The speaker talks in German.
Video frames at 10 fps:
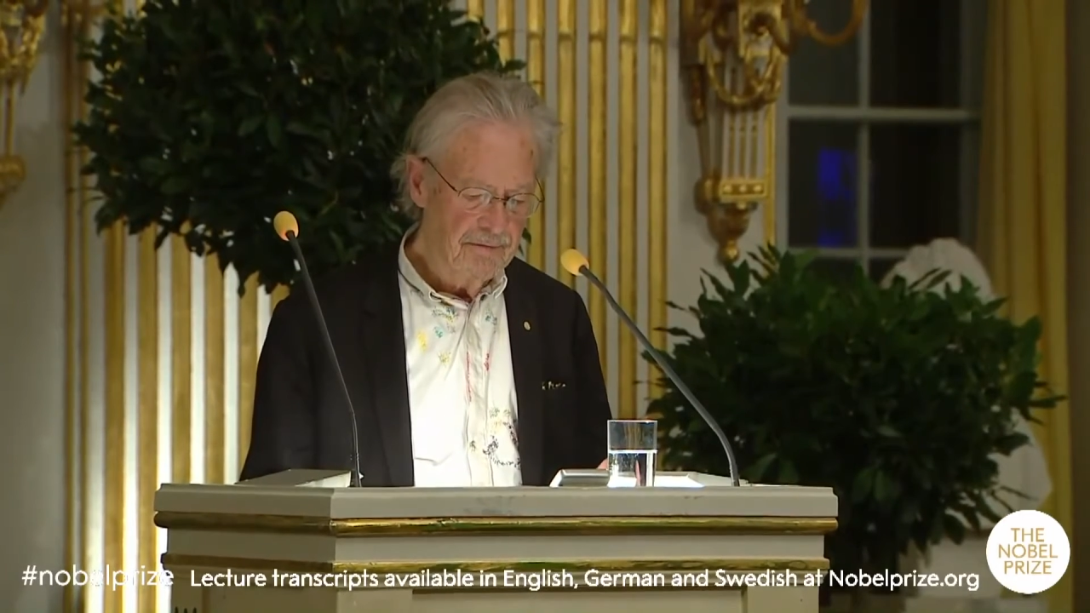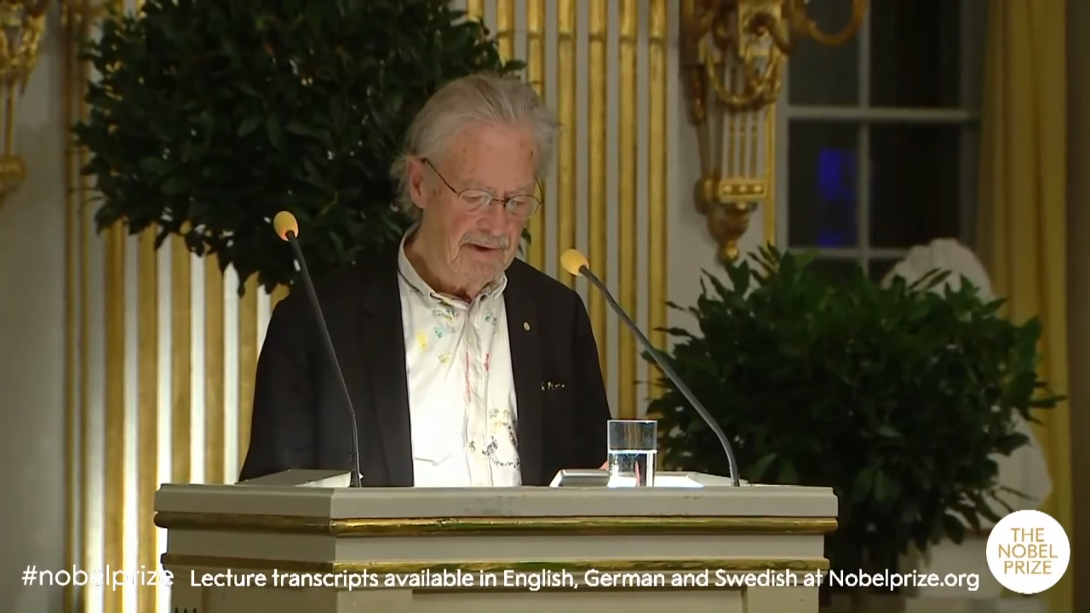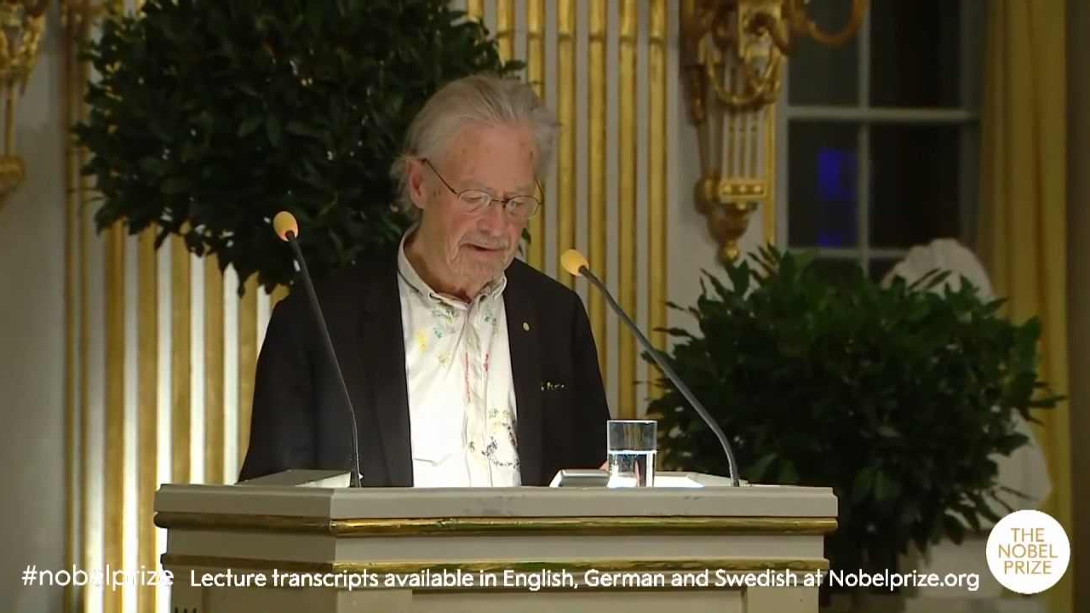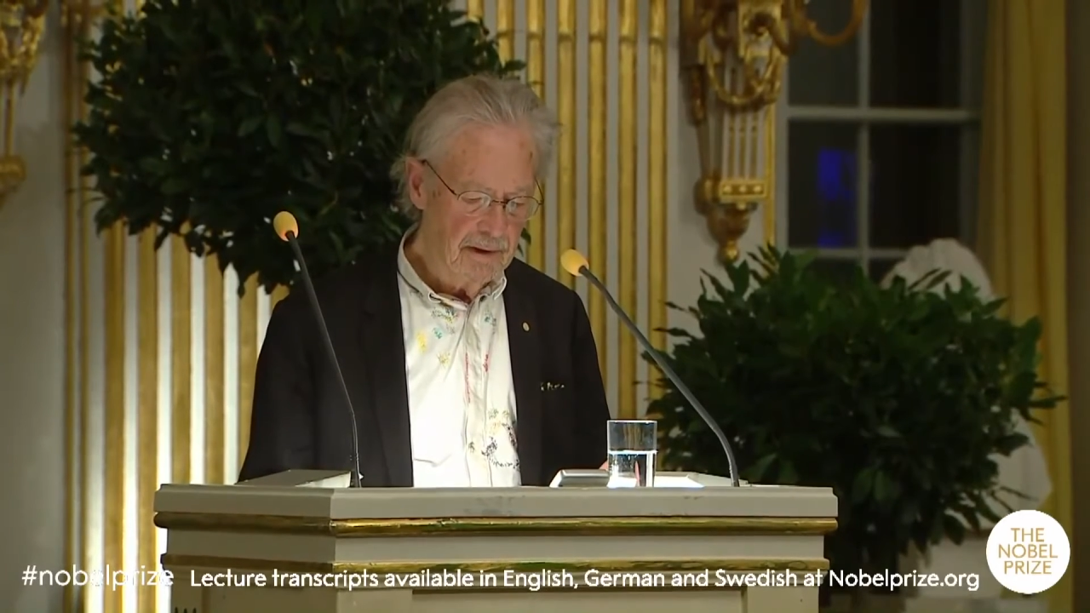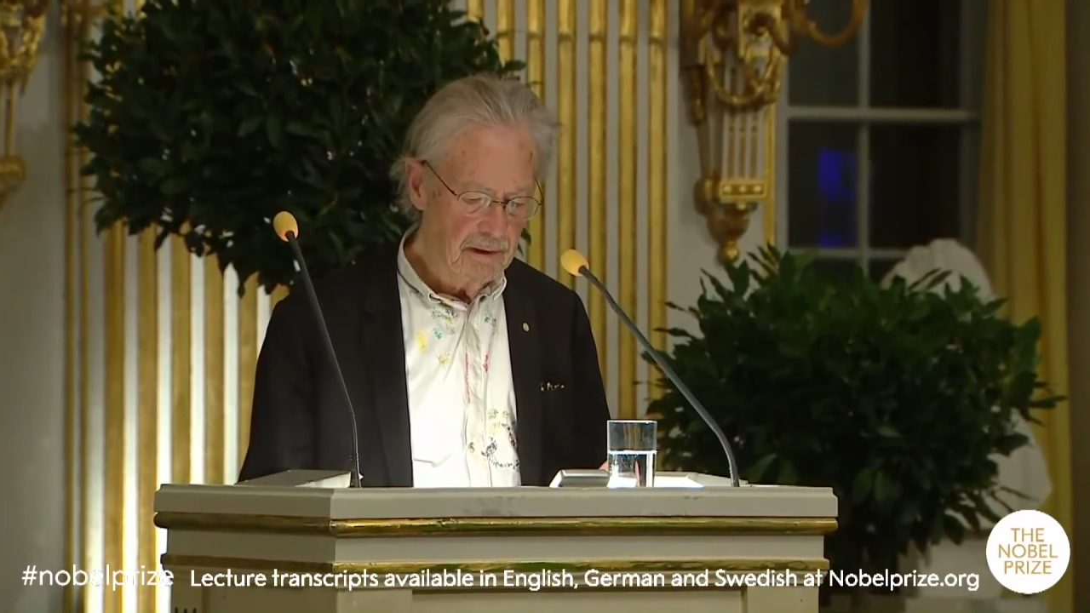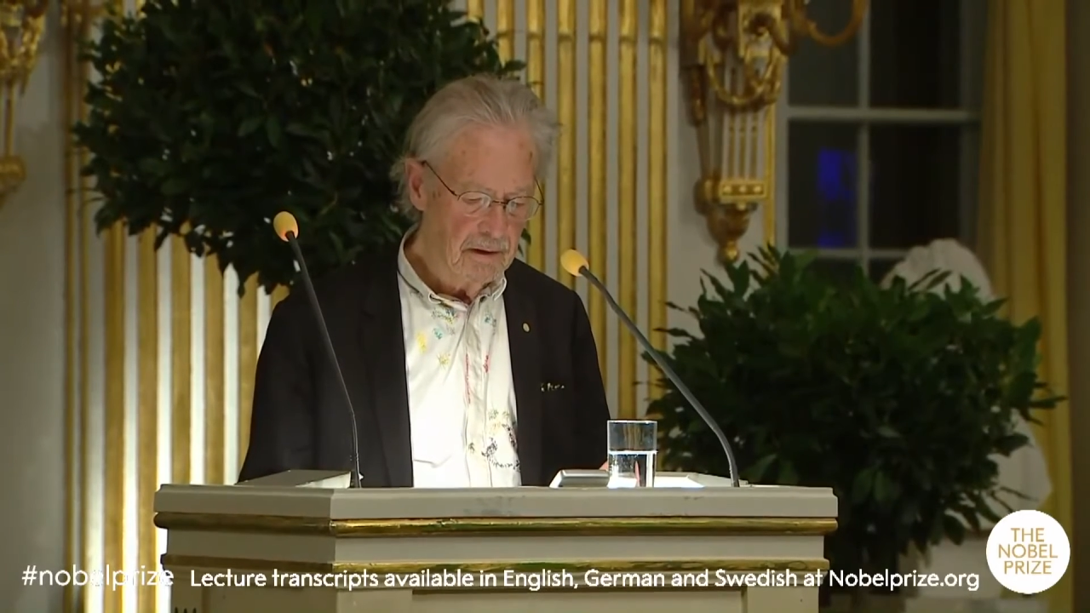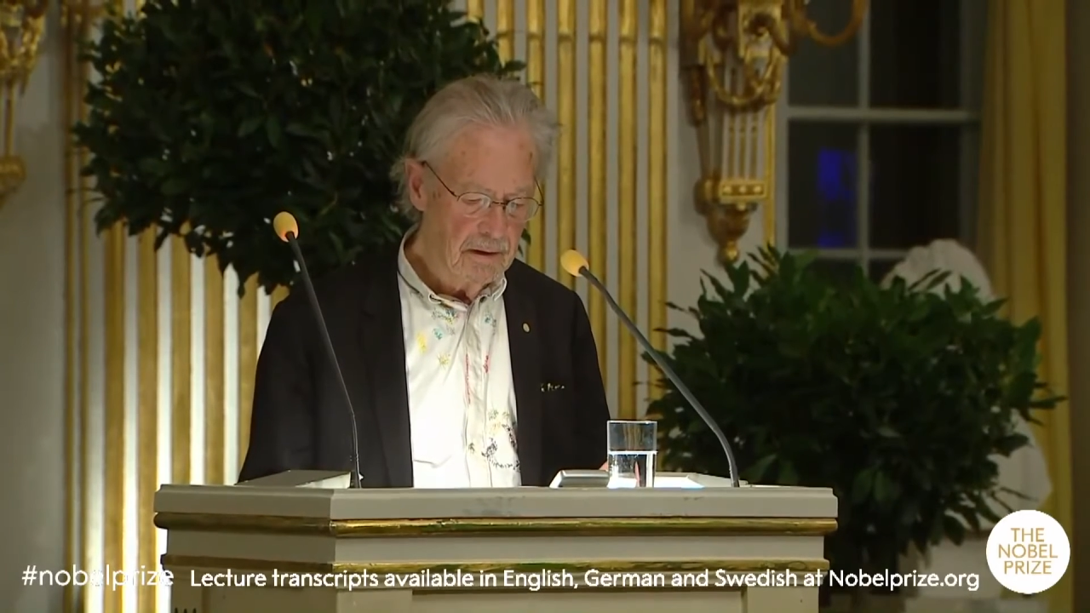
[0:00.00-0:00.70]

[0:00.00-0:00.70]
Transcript: Feldern.